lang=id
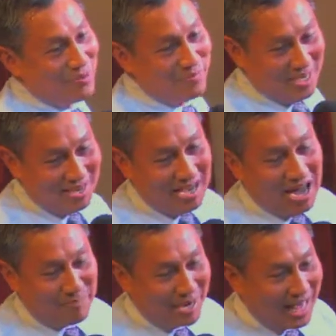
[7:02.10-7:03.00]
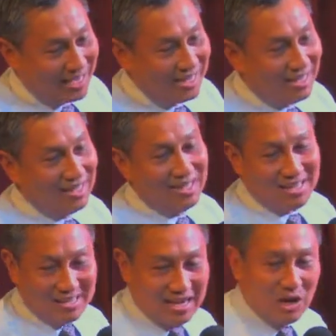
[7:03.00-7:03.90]
Pindah apalagi,
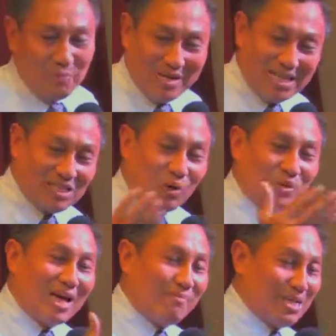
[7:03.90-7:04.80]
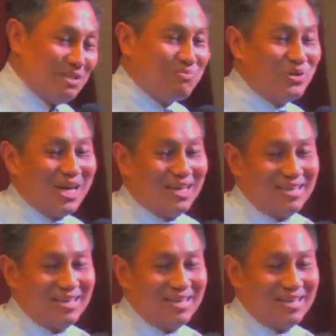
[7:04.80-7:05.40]
ya kalau pindah kota masih mudah.